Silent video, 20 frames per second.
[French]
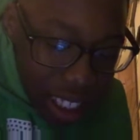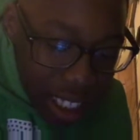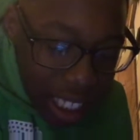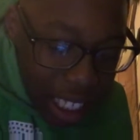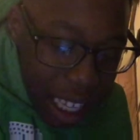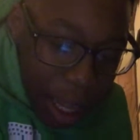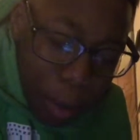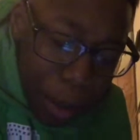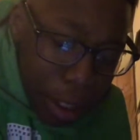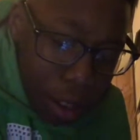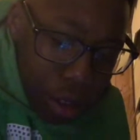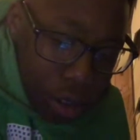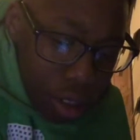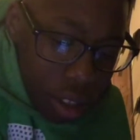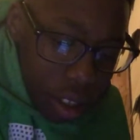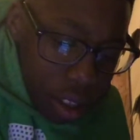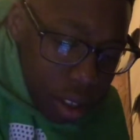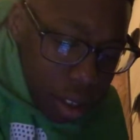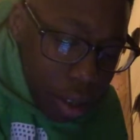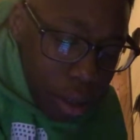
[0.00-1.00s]
c'est une
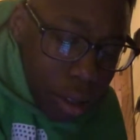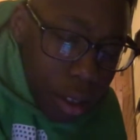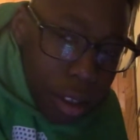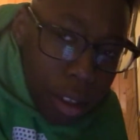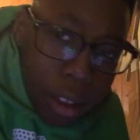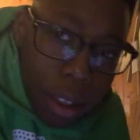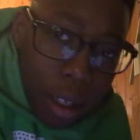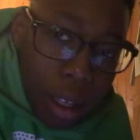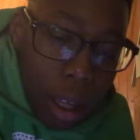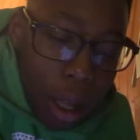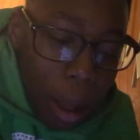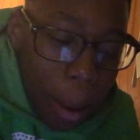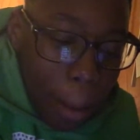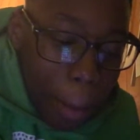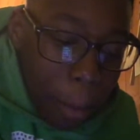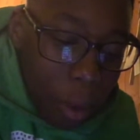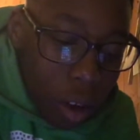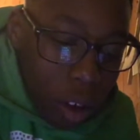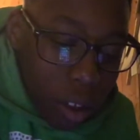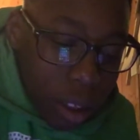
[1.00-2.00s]
habitude.
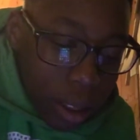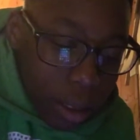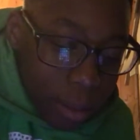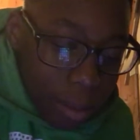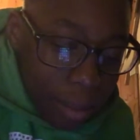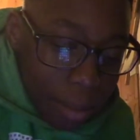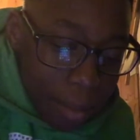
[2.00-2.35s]
Bon.